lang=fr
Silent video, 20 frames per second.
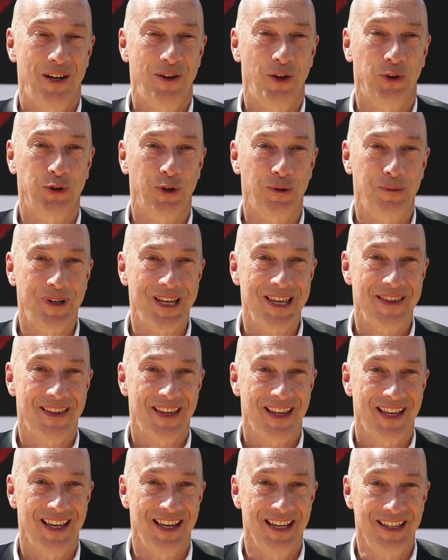
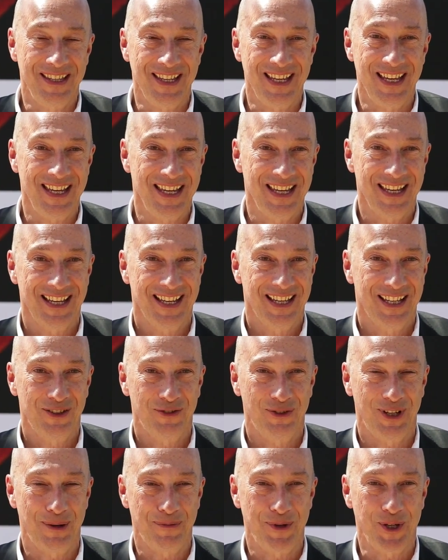l'entreprise est née
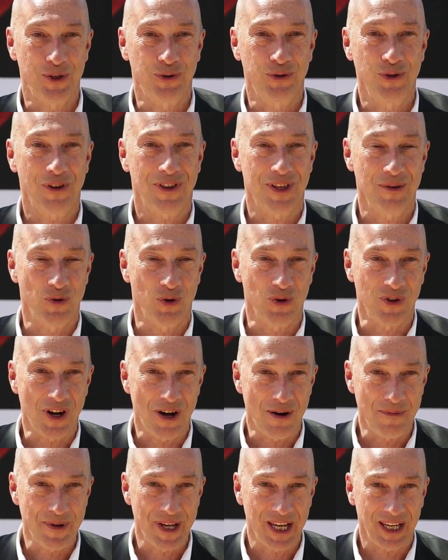de l'apiculture. C'est mon
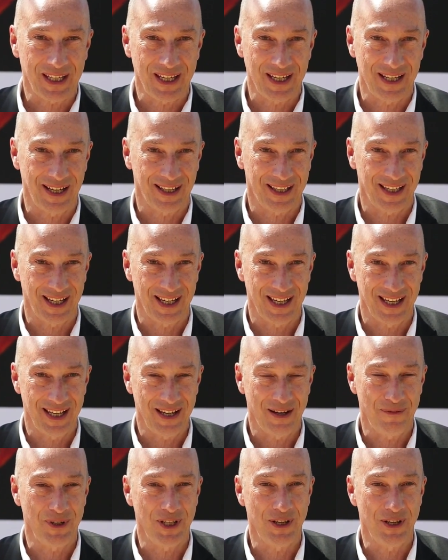grand-père qui l'a créée en